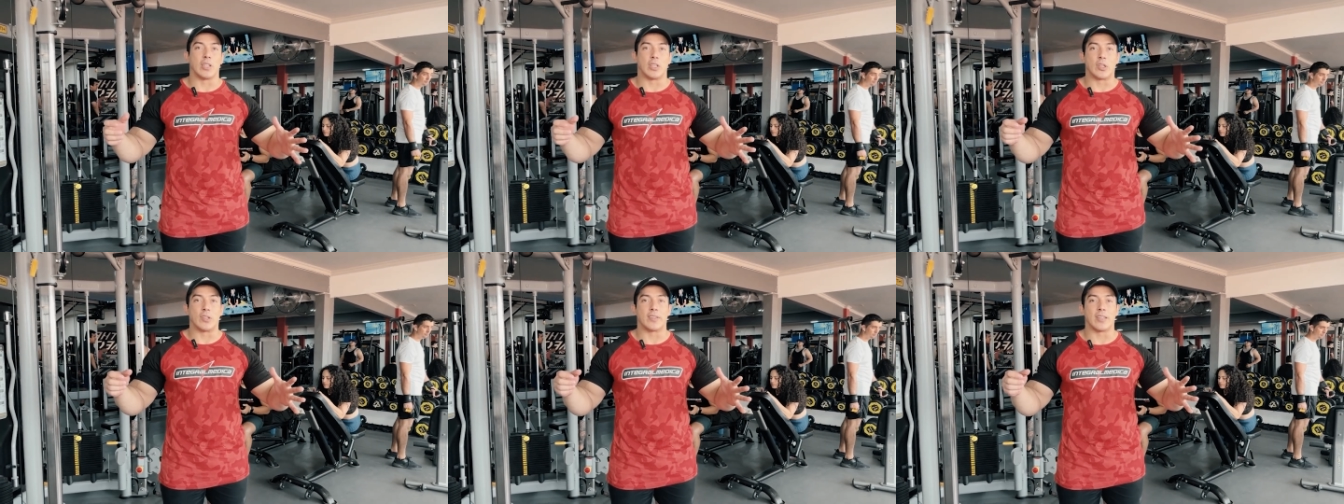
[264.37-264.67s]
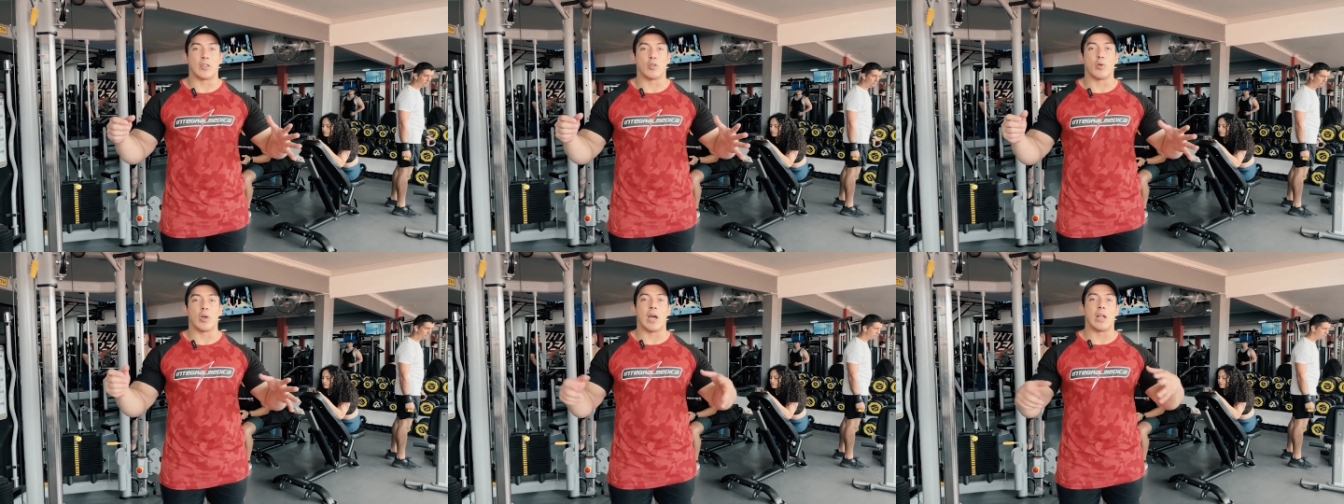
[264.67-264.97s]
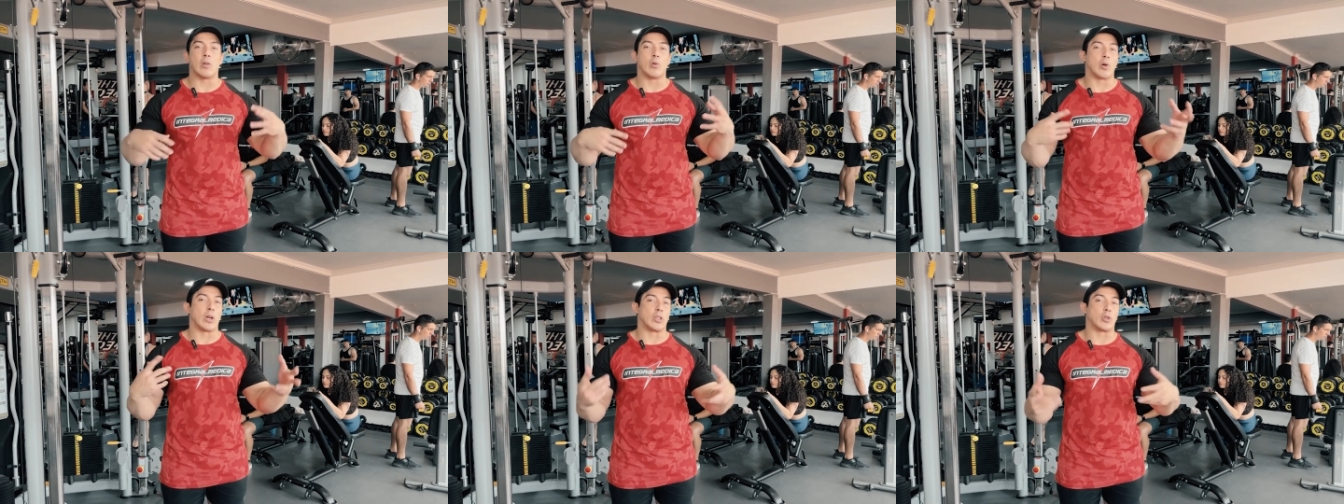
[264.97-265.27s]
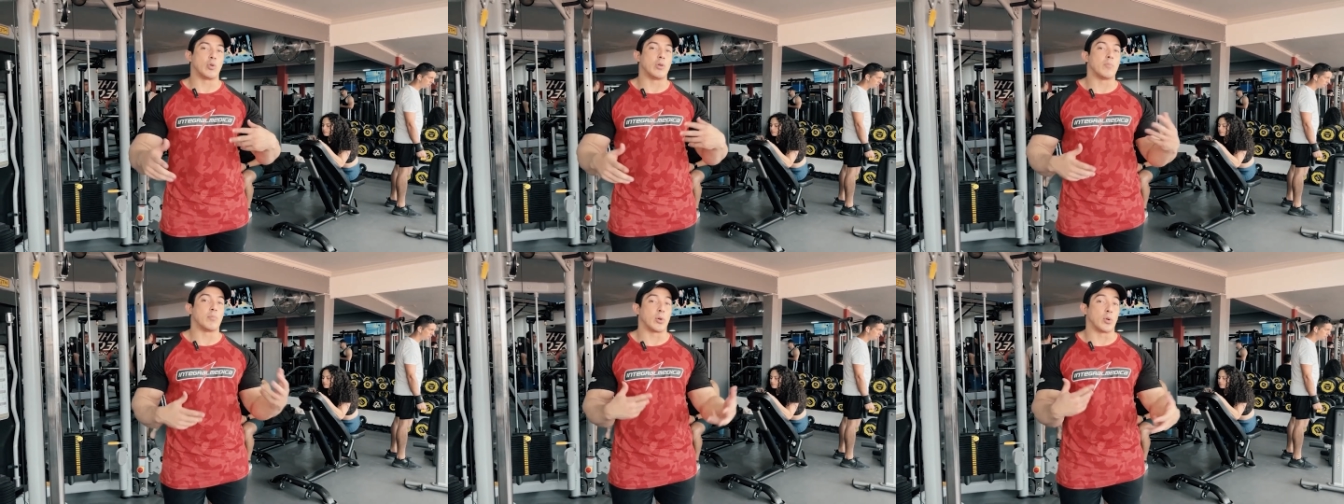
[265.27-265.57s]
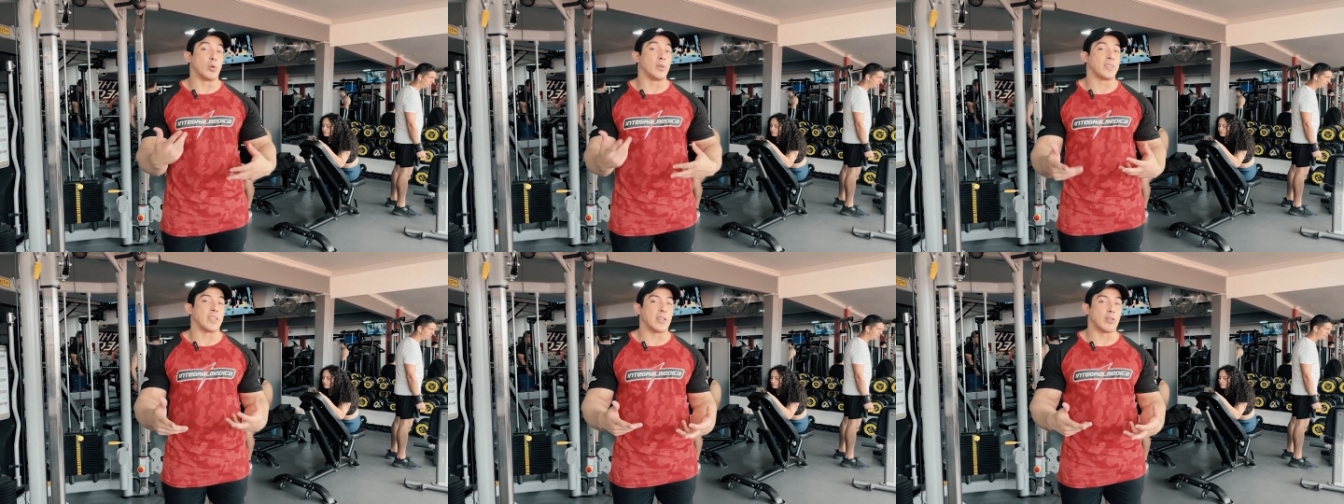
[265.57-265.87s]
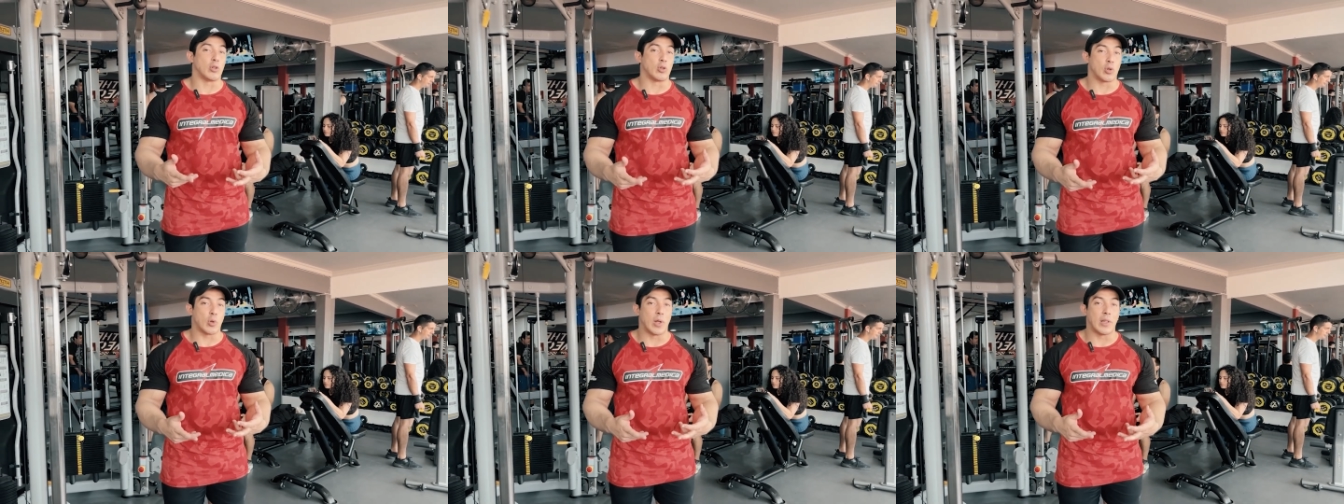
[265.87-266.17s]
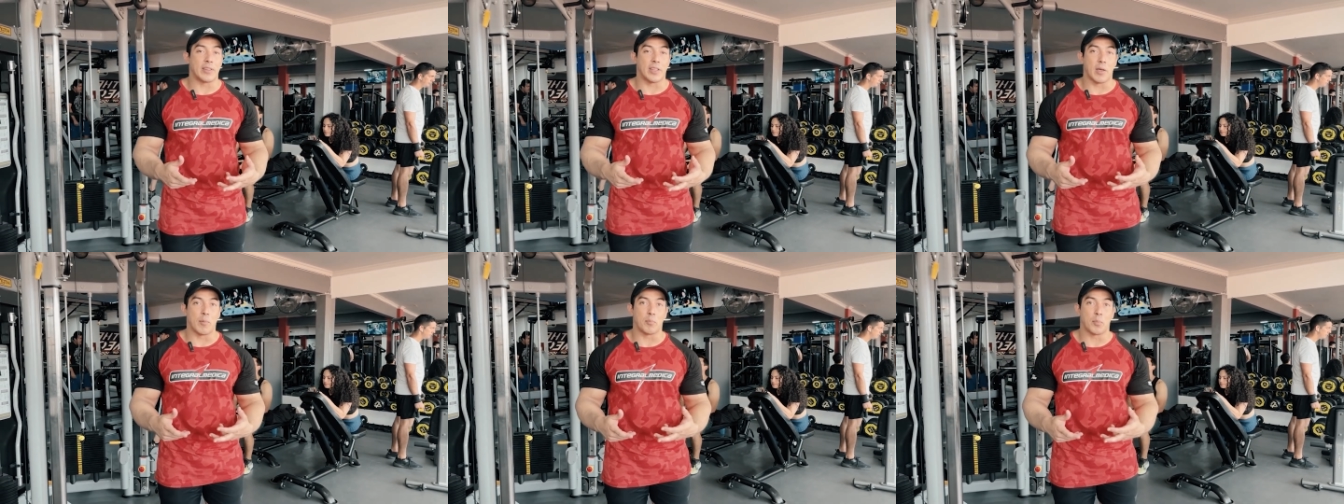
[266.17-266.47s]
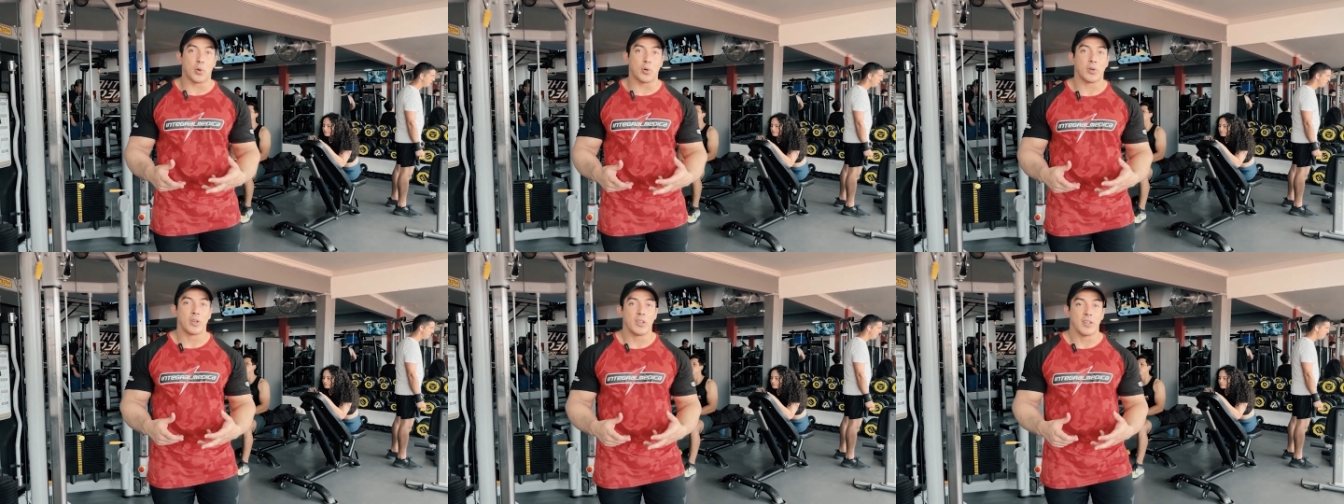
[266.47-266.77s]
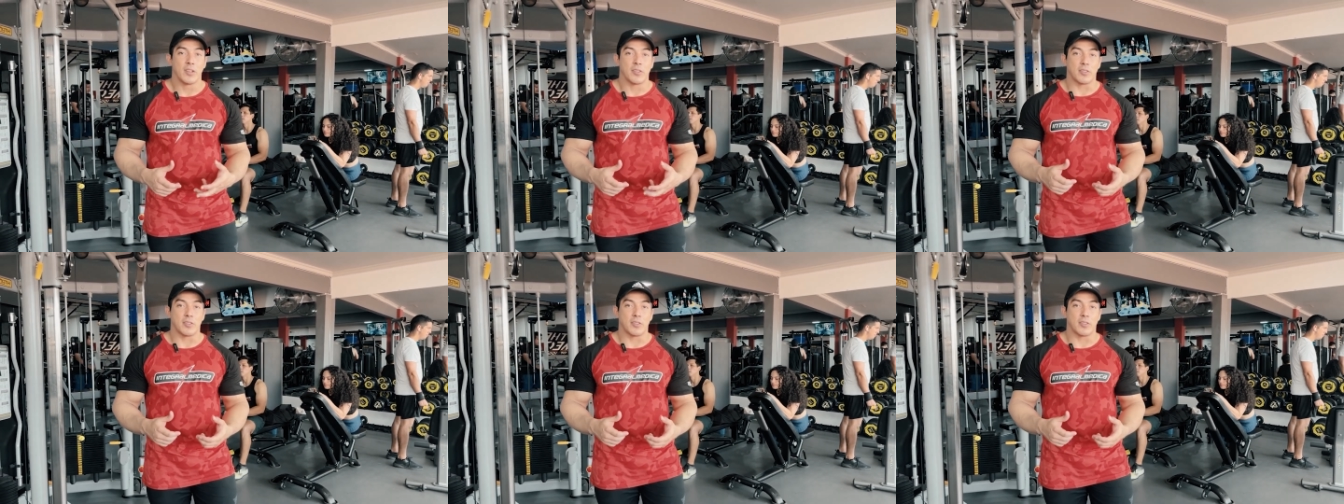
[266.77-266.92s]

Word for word: Entonces, no es algo que estoy improvisando todo el tiempo,